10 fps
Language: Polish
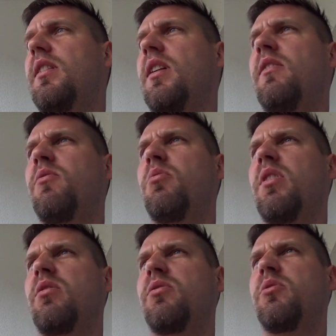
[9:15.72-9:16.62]
Ale w ogóle
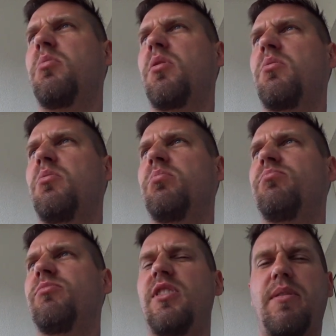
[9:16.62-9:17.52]
jakoś w tym roku
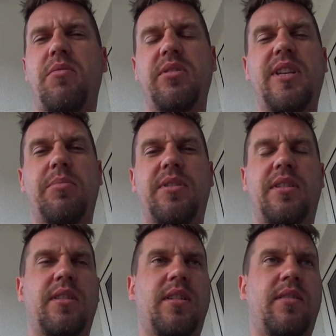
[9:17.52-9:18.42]
nie mam koncepcji
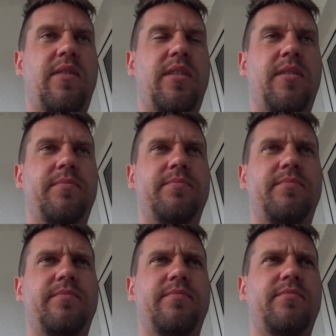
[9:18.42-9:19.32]
na nagrywanie.
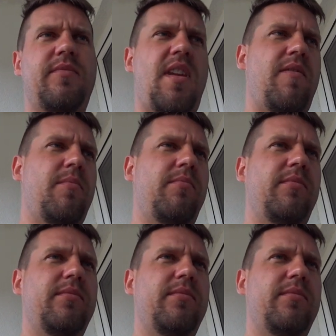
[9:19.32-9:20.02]
Nie wiem.